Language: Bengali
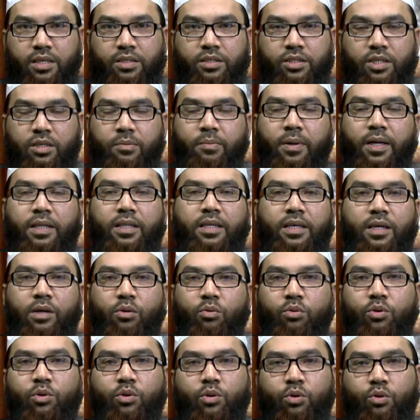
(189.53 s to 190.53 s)
জিহবা দিয়ে
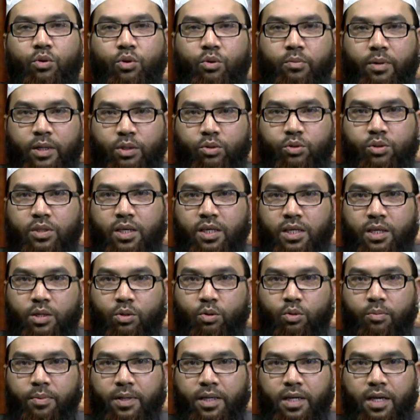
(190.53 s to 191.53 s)
অন্য কোনো মানুষকে কি
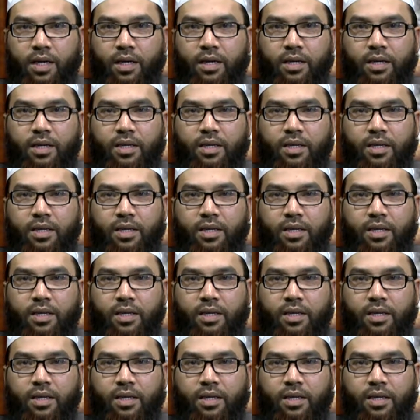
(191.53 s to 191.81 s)
করবে না